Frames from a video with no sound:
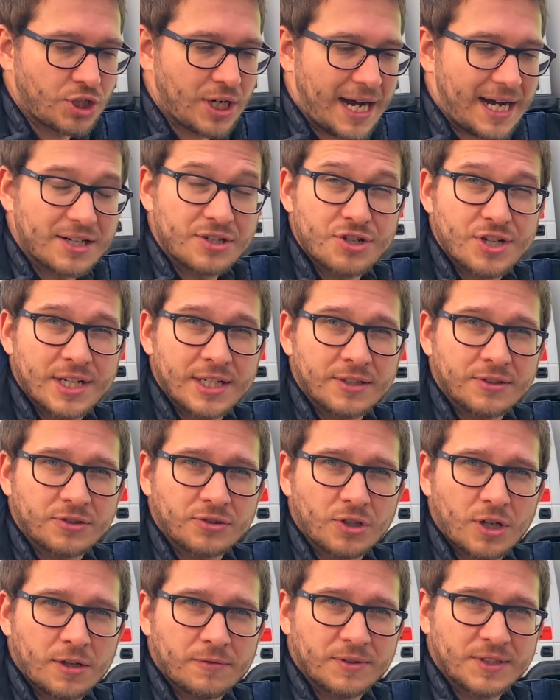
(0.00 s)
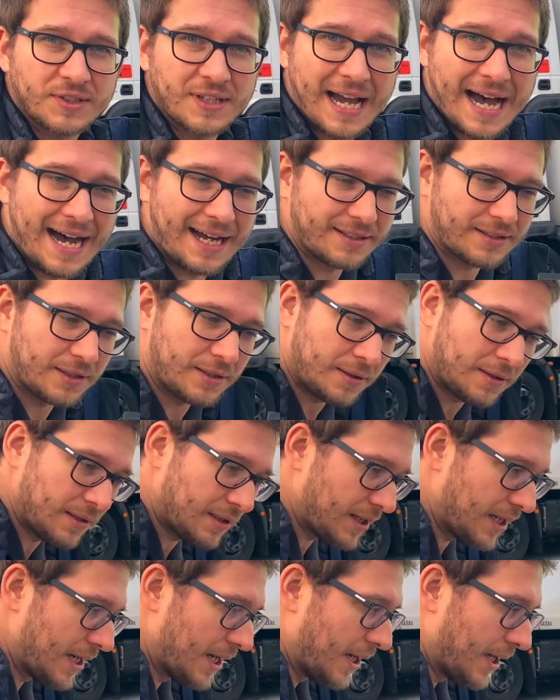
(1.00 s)
Charging Service
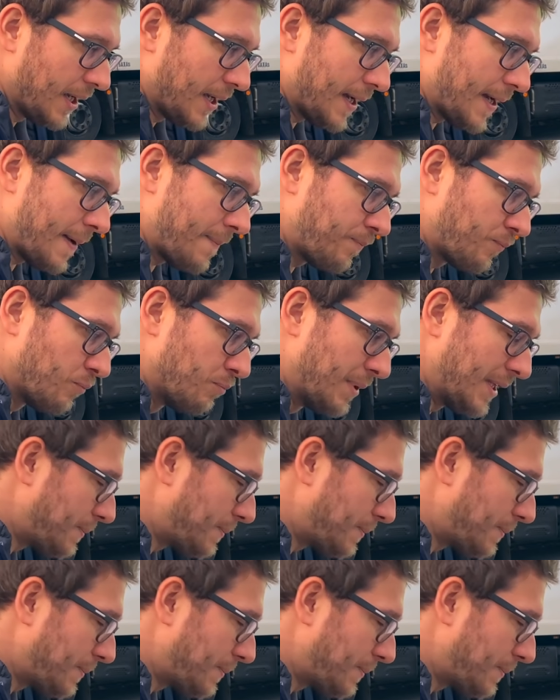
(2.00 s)
Karte ähm,